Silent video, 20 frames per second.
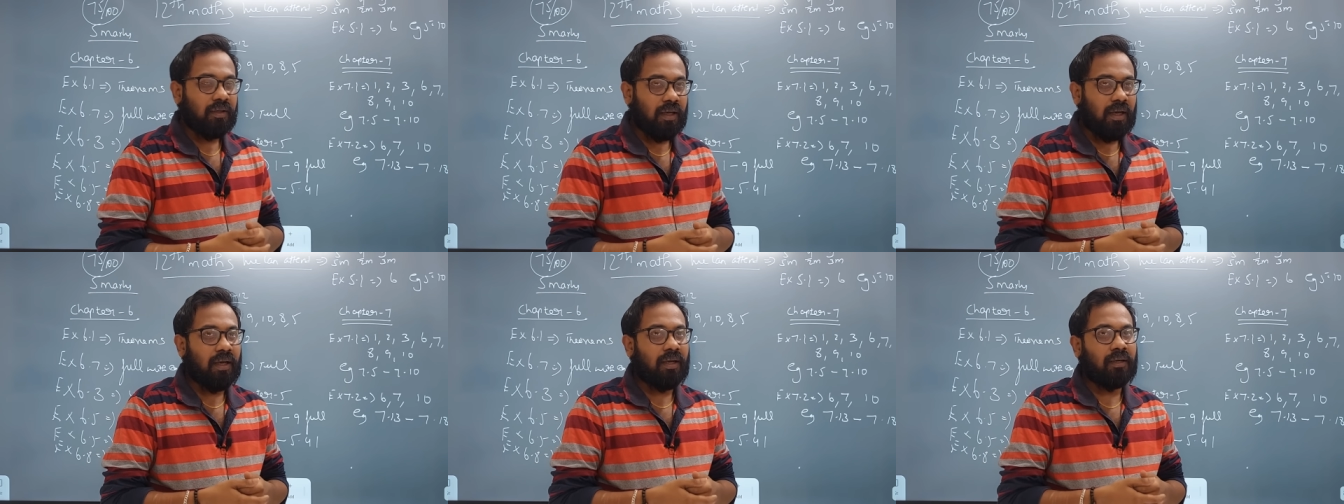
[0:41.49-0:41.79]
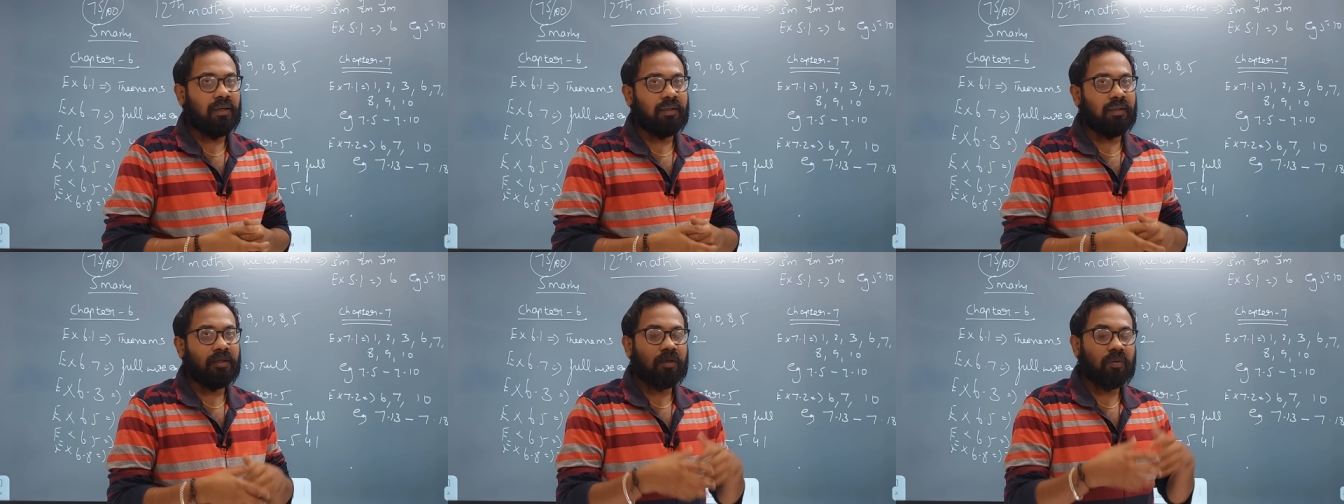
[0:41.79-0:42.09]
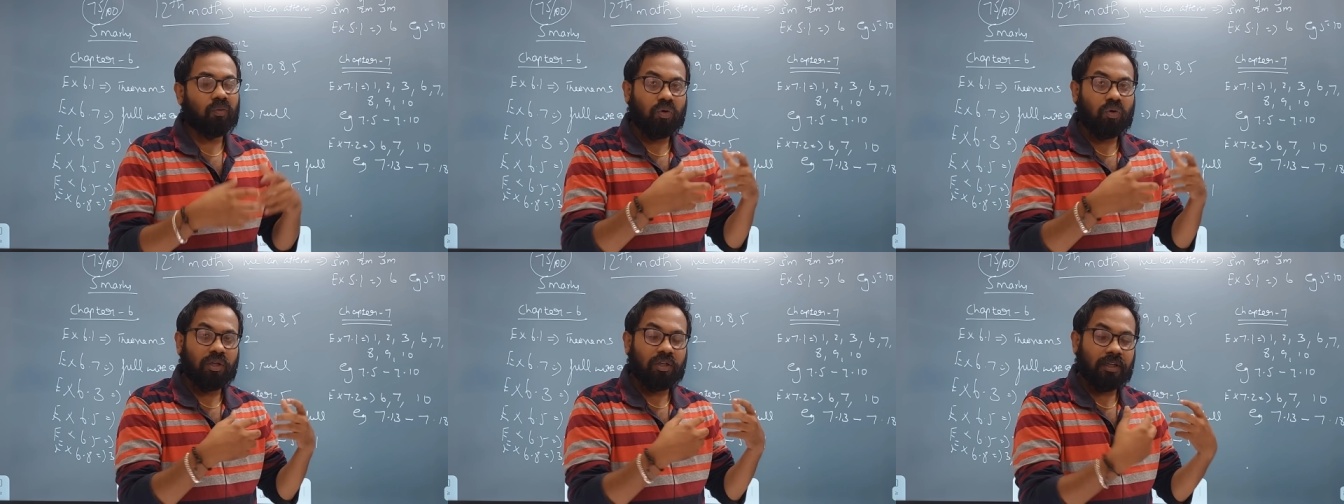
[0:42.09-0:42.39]
காரணம்
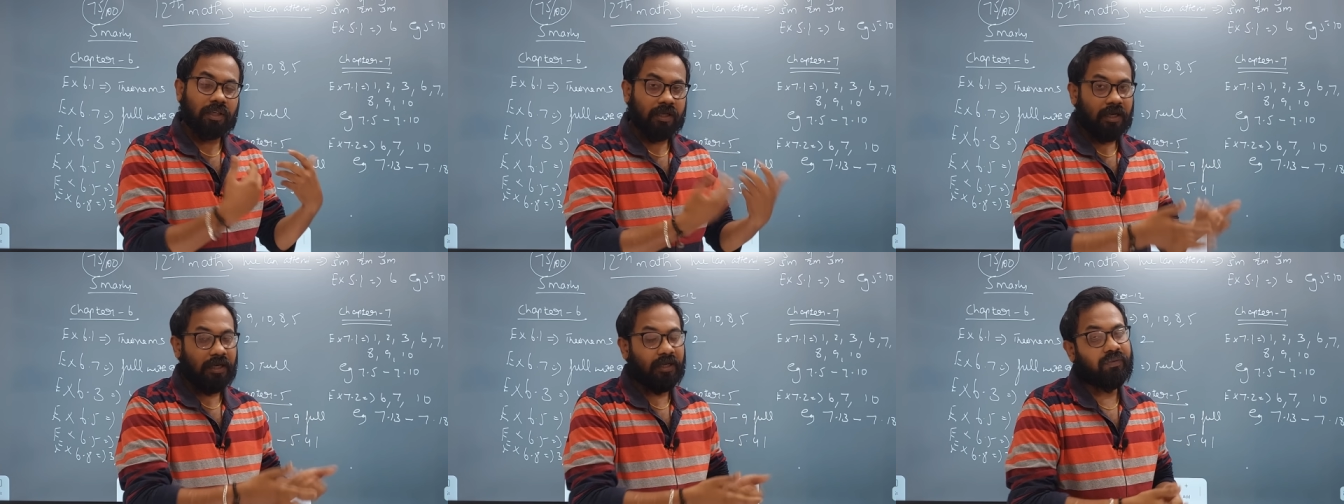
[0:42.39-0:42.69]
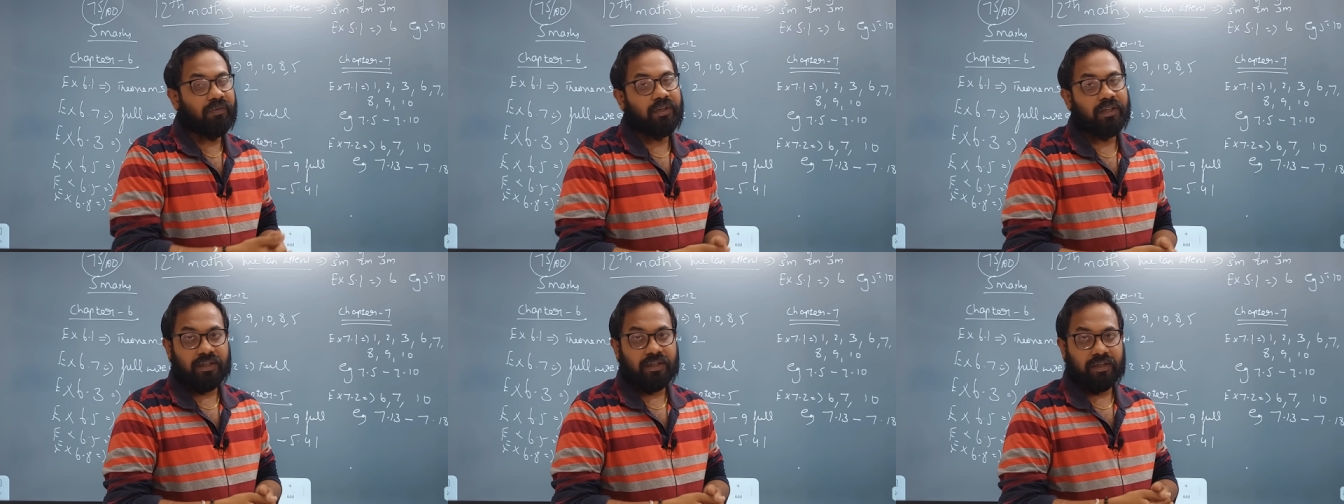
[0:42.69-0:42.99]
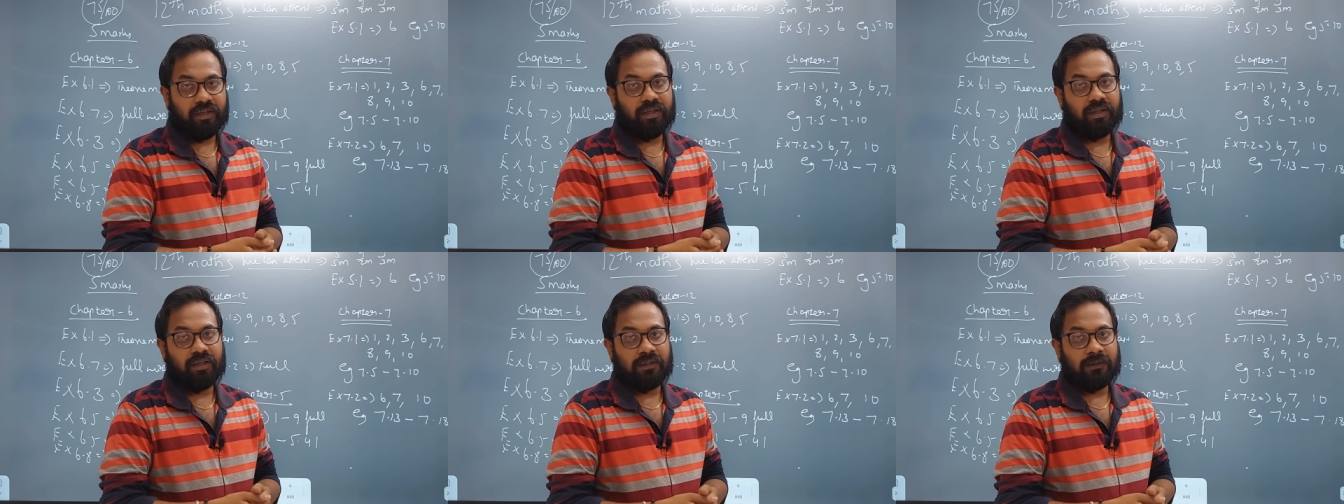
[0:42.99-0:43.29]
என்னென்னா ஒன்று க்ரியேட்டிவிட்டி
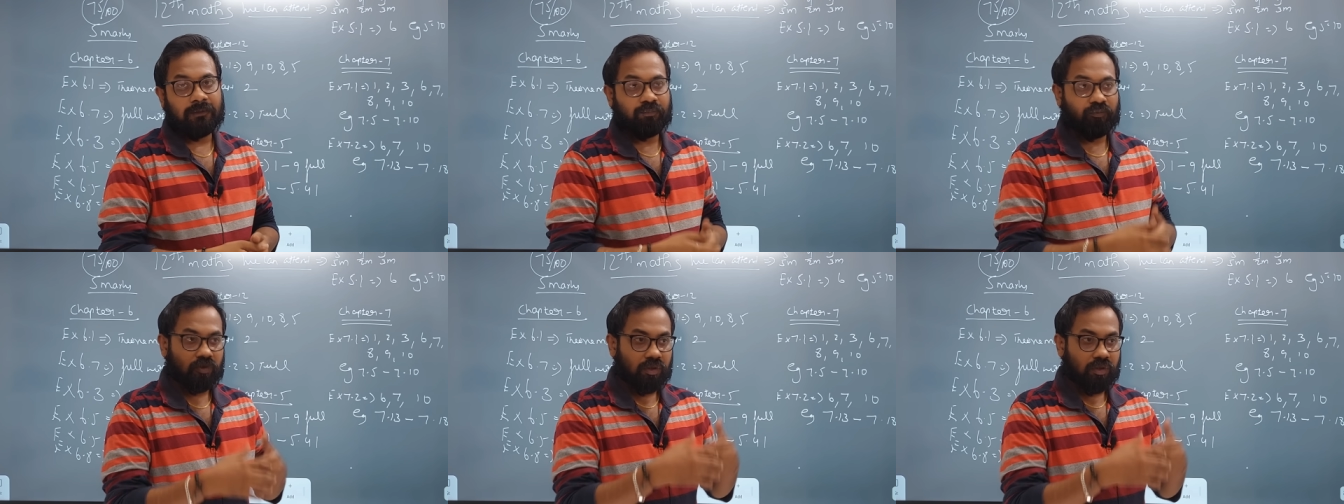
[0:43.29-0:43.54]
கேட்குறாங்க